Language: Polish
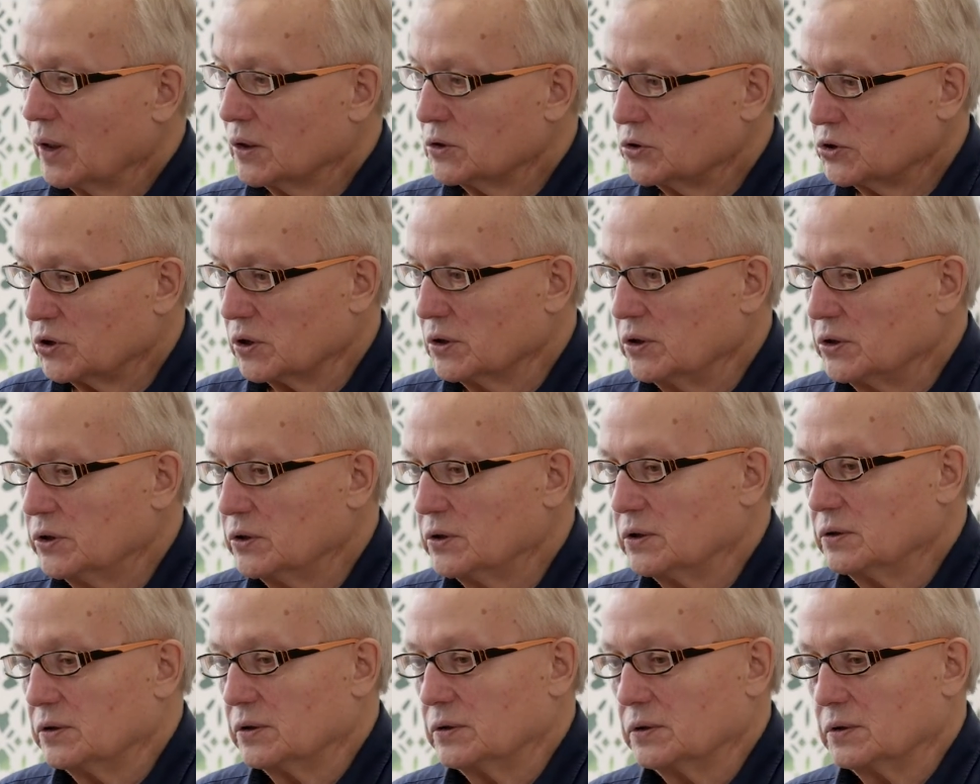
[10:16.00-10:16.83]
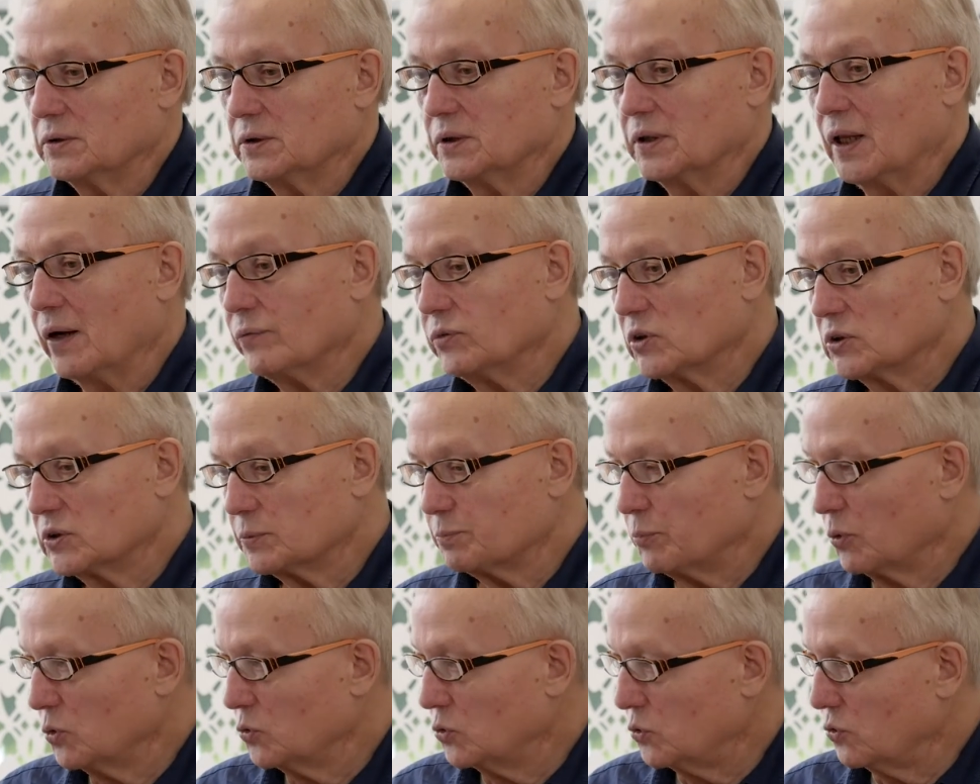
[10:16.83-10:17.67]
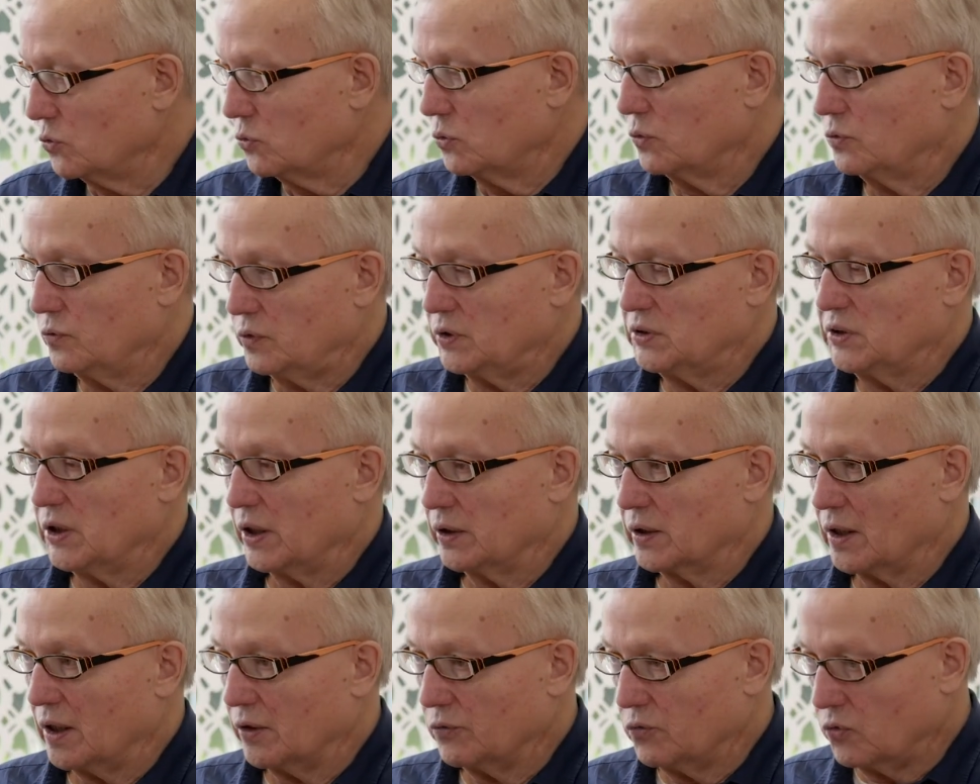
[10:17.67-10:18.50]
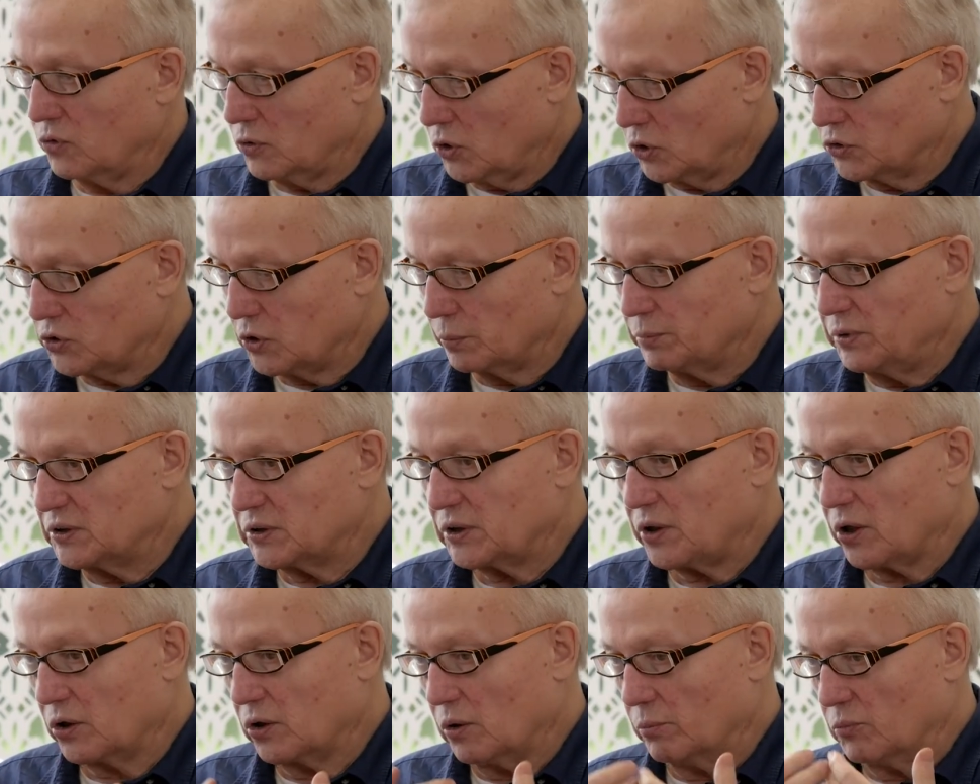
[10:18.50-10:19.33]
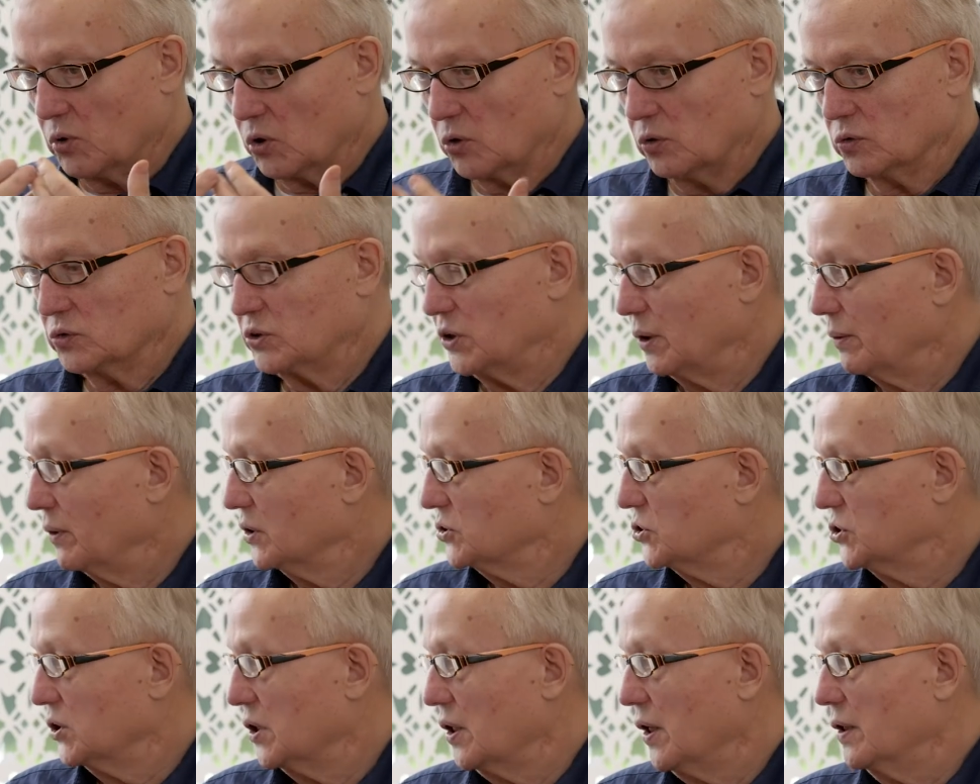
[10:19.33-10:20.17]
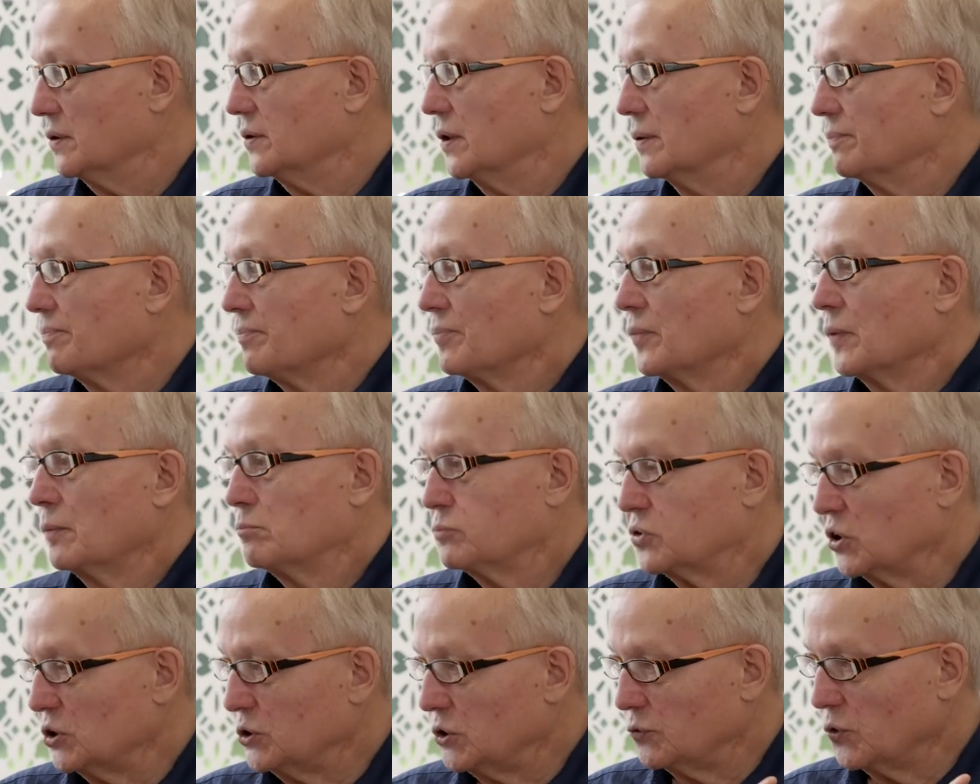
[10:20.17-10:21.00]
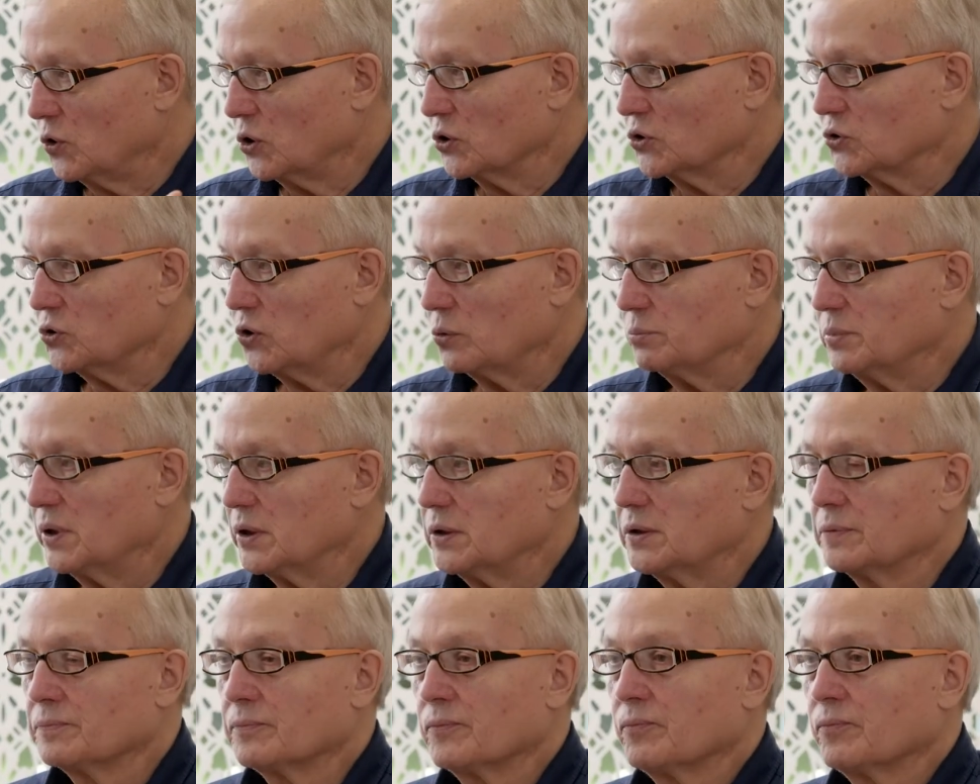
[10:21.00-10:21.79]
czyli y, nawet z punktu widzenia osobistego mogą działać źle przeciwko sobie,